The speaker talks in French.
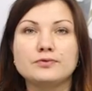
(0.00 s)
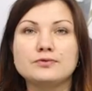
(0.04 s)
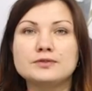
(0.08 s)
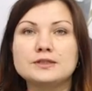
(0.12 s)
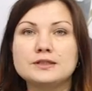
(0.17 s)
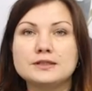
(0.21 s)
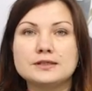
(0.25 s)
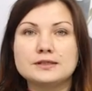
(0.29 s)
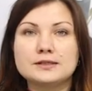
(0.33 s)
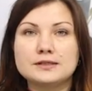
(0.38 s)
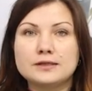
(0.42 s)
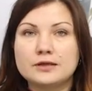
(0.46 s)

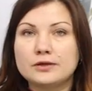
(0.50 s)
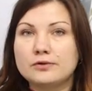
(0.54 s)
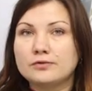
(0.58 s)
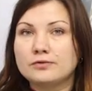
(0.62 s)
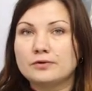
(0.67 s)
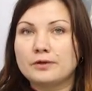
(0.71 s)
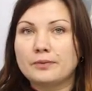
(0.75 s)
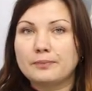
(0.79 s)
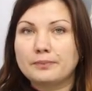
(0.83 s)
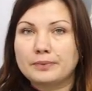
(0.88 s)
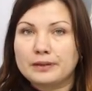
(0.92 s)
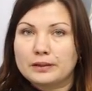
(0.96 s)
utiliser
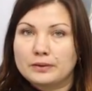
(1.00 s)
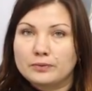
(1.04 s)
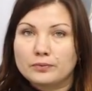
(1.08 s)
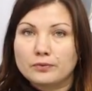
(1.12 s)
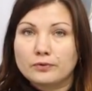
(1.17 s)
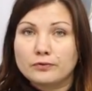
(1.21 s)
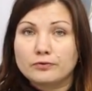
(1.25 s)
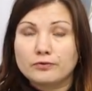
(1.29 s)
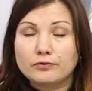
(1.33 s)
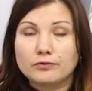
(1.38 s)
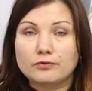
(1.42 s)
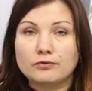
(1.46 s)
une
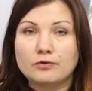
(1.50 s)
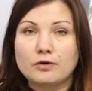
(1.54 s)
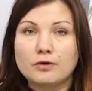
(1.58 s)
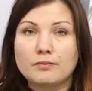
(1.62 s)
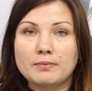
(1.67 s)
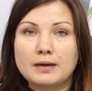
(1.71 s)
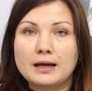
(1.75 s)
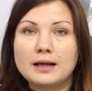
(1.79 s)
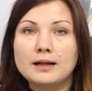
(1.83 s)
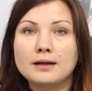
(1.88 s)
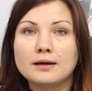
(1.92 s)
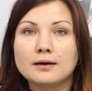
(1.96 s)
imprimante
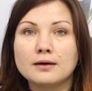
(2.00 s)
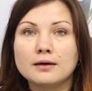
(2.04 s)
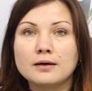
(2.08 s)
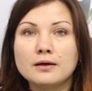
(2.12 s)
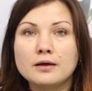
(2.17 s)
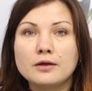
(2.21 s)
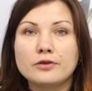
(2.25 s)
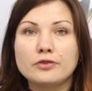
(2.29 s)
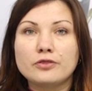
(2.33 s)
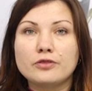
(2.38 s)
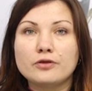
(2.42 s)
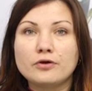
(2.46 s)
normale,
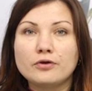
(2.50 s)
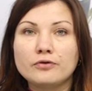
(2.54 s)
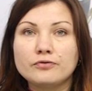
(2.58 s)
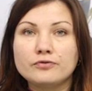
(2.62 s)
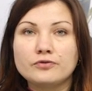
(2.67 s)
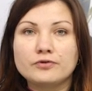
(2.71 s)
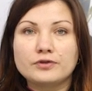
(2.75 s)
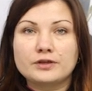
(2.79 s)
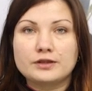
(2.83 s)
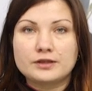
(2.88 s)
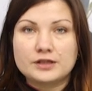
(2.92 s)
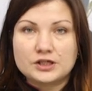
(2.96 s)

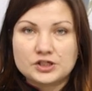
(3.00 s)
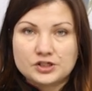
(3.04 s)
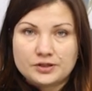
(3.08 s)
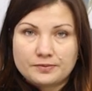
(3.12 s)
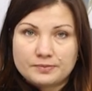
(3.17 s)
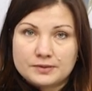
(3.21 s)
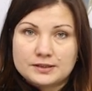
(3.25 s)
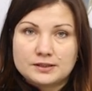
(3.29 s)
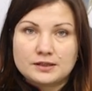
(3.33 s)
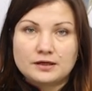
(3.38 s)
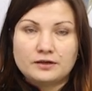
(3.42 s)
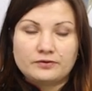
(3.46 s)
neuve, qui n'a
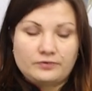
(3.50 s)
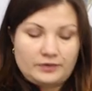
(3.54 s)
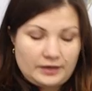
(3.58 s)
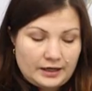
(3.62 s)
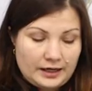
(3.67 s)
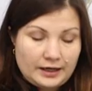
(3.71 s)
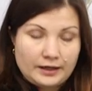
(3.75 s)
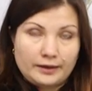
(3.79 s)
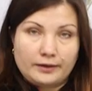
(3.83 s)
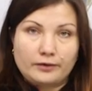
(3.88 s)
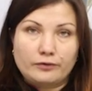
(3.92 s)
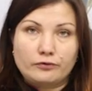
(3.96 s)
jamais servi
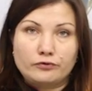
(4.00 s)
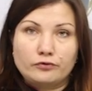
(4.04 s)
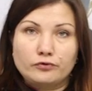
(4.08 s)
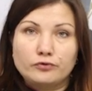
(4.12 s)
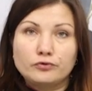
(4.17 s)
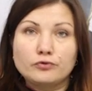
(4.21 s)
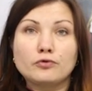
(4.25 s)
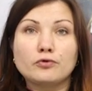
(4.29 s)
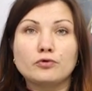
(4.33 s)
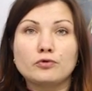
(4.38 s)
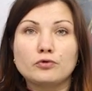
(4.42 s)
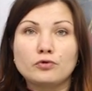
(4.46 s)
à rien
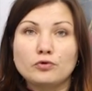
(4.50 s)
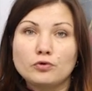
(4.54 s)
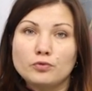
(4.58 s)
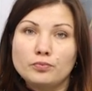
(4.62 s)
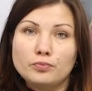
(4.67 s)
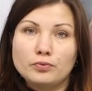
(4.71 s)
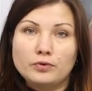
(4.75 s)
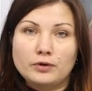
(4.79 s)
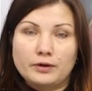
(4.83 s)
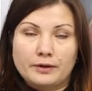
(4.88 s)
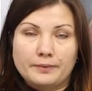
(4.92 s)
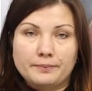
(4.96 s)
d'autre que
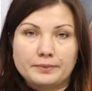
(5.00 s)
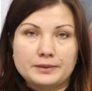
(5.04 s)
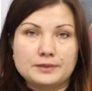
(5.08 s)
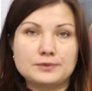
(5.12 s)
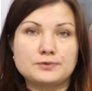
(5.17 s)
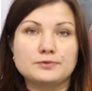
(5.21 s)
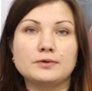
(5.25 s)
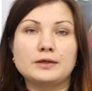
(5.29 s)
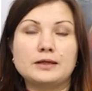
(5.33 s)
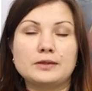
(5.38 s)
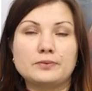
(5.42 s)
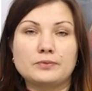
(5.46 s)
pour
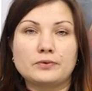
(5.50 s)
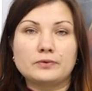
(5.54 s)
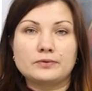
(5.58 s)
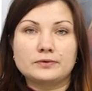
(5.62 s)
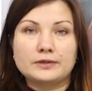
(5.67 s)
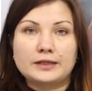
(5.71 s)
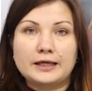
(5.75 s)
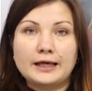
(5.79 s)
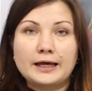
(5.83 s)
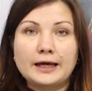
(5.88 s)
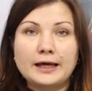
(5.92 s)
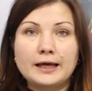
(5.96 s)
l'impression
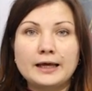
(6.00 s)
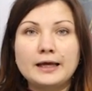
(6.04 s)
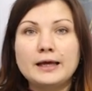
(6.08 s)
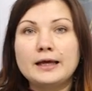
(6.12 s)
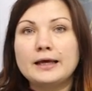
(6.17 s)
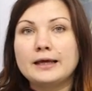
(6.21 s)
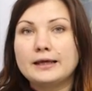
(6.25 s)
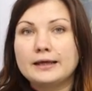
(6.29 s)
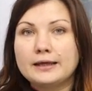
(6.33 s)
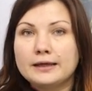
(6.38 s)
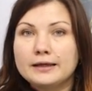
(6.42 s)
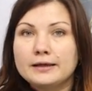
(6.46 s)
alimentaire.
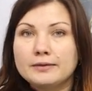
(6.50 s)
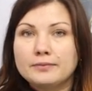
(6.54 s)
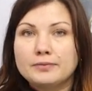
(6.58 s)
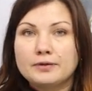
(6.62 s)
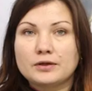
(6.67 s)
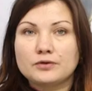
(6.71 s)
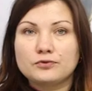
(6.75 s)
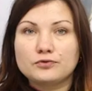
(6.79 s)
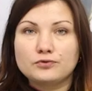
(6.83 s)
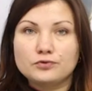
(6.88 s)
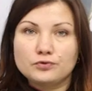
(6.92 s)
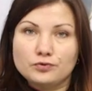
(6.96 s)
Et
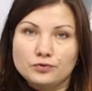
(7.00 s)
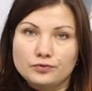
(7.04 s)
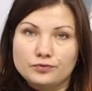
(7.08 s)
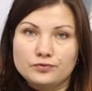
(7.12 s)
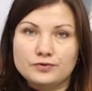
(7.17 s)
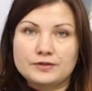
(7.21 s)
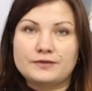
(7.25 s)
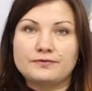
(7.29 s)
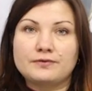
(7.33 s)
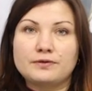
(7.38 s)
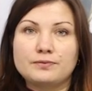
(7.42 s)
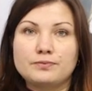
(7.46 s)
bien sûr,
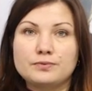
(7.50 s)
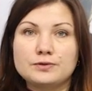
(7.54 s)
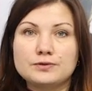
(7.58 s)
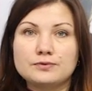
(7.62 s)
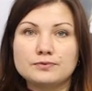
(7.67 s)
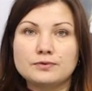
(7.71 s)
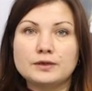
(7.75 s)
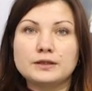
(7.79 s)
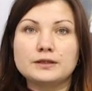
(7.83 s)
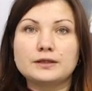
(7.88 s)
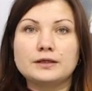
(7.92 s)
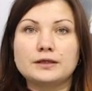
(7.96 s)
vous avez
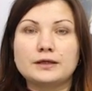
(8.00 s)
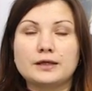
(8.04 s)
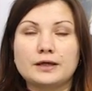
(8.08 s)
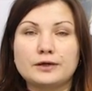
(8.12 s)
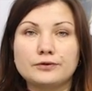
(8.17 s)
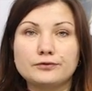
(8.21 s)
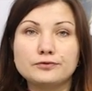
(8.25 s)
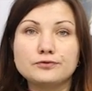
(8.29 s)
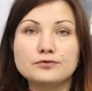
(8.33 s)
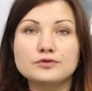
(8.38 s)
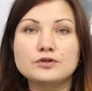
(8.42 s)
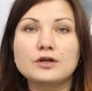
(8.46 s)
besoin des
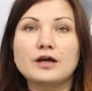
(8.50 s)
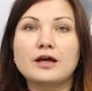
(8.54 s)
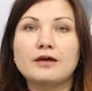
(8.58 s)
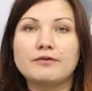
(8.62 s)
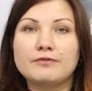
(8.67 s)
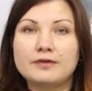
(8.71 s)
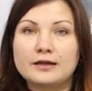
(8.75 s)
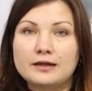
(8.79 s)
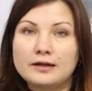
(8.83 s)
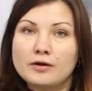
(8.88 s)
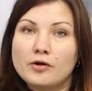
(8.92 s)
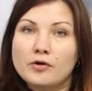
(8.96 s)
cartouches
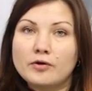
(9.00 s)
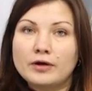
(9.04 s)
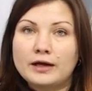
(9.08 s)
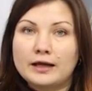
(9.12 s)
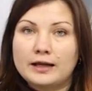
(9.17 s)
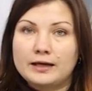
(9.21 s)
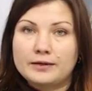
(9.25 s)
avec l'encre